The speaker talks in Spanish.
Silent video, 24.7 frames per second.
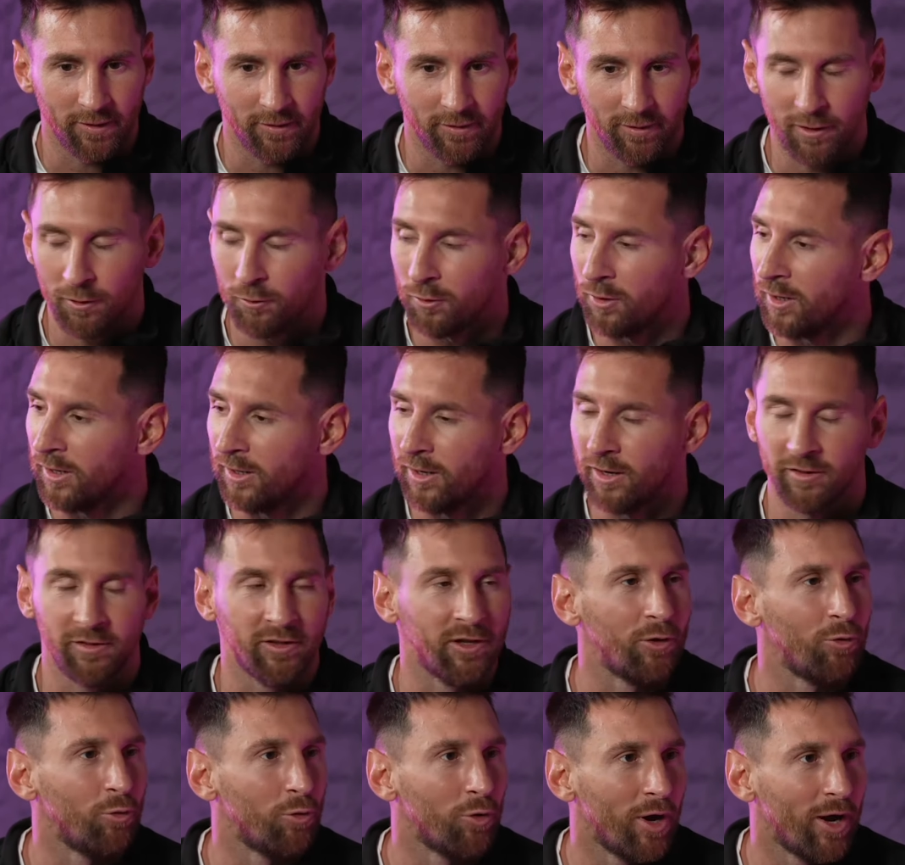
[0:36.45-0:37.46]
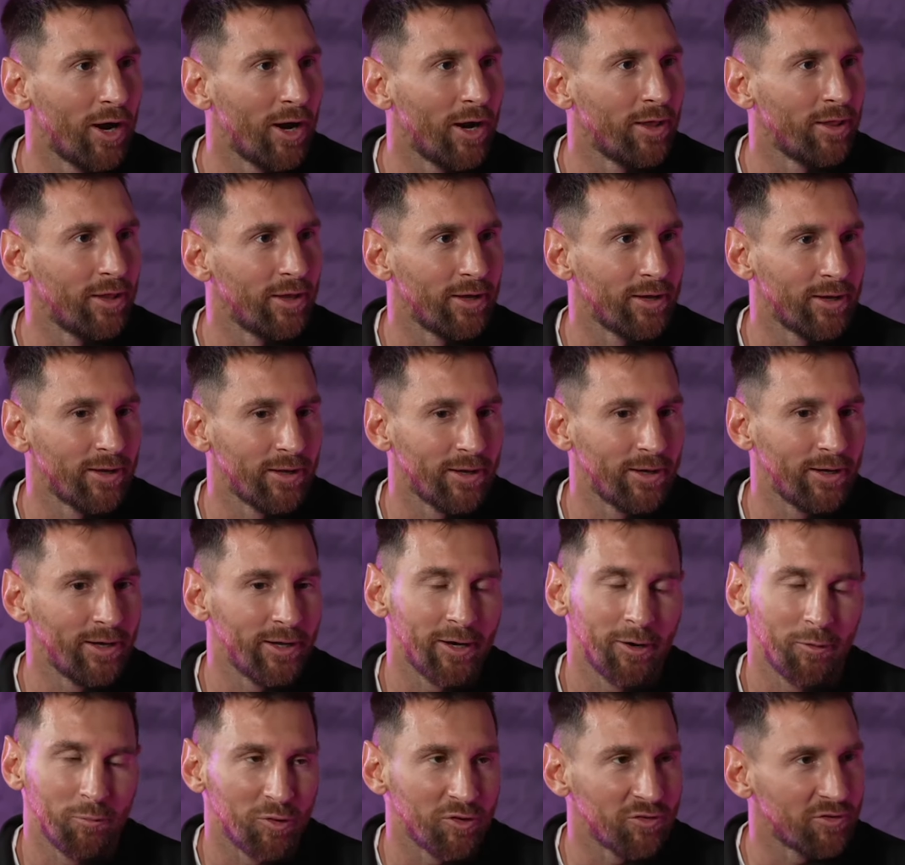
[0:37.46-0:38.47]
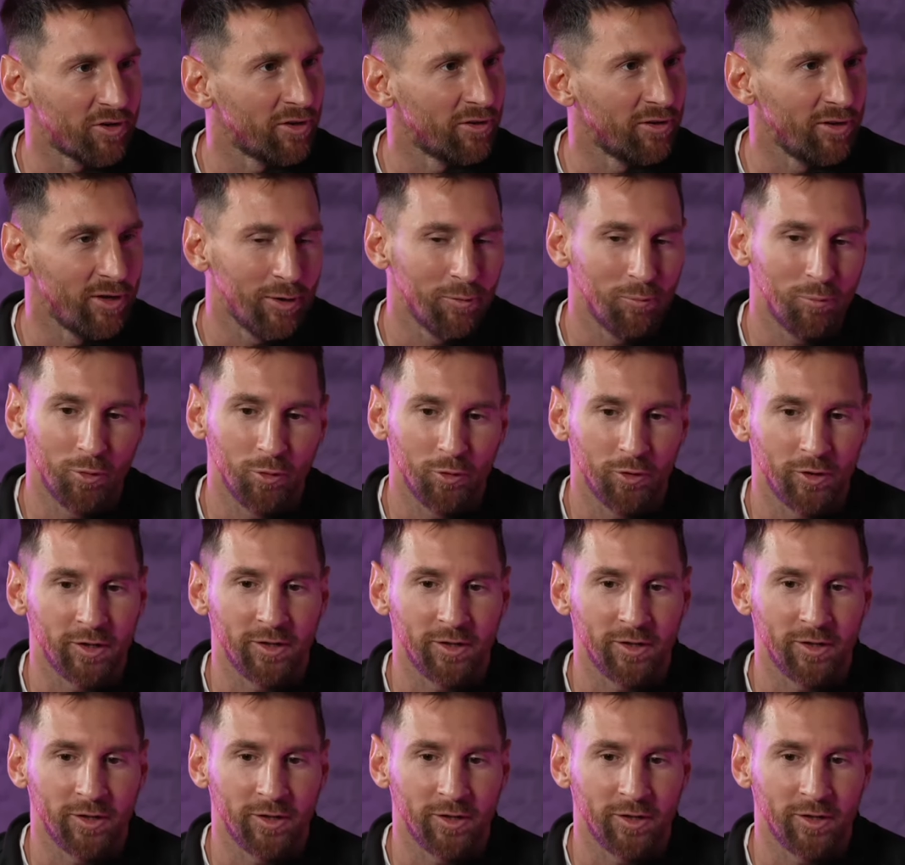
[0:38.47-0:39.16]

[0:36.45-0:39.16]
venir a este lugar, de querer pasar tiempo,